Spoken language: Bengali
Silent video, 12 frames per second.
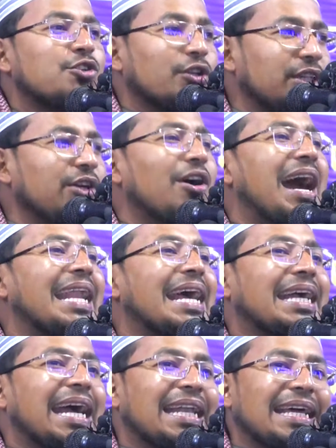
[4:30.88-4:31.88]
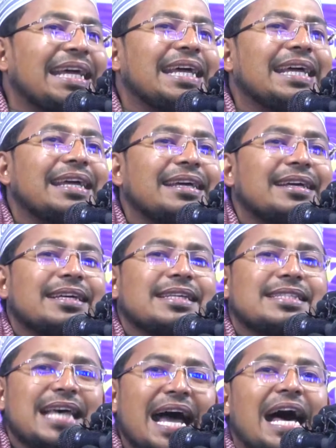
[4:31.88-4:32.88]
যদিও আরাকানে
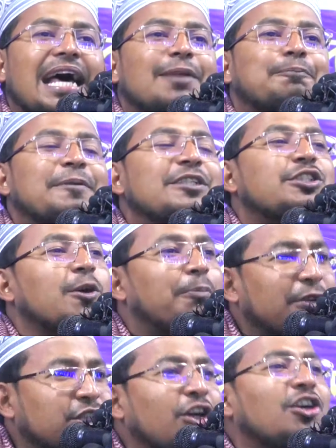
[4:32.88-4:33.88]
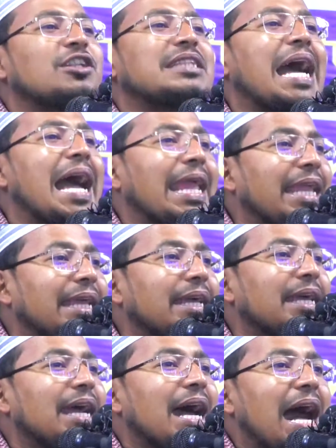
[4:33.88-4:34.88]
যার পৃষ্ঠপোষকতায়
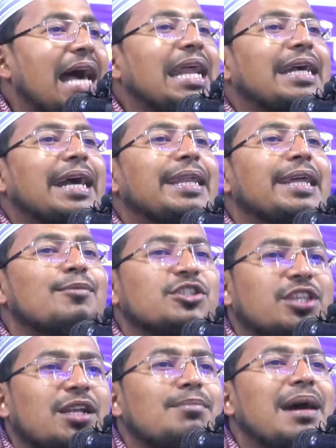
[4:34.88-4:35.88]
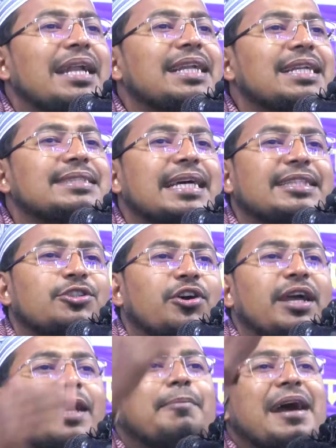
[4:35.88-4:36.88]
আরাকানের মুসলমান নির্যাতিত
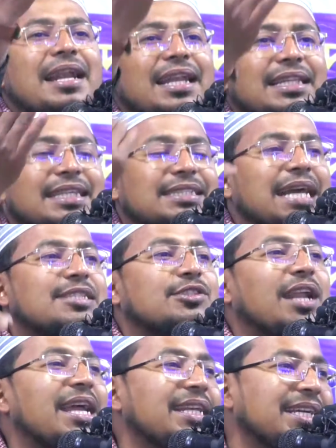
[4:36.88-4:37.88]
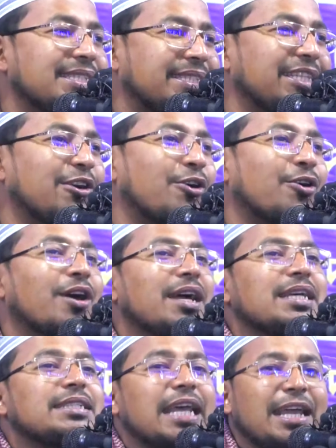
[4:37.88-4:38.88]
হয়ে বাংলাদেশে আশ্রয় নিয়েছিল
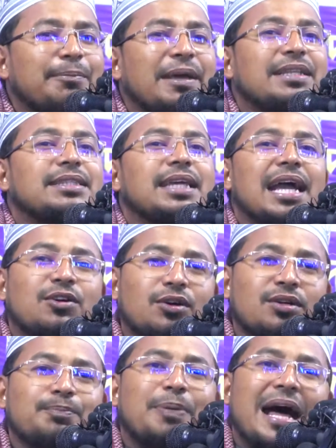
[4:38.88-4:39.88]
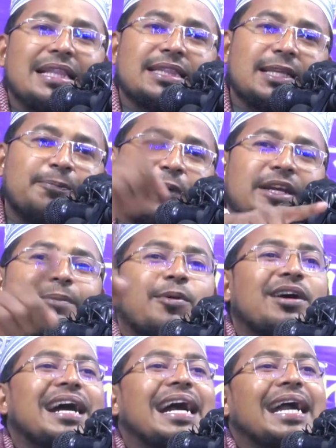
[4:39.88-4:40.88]
সেই ব্যক্তি এখন ফান্দে পড়িয়ে
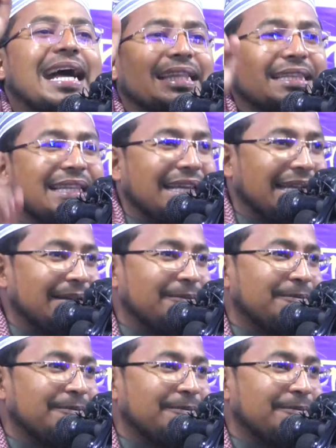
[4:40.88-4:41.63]
বগা কান্দে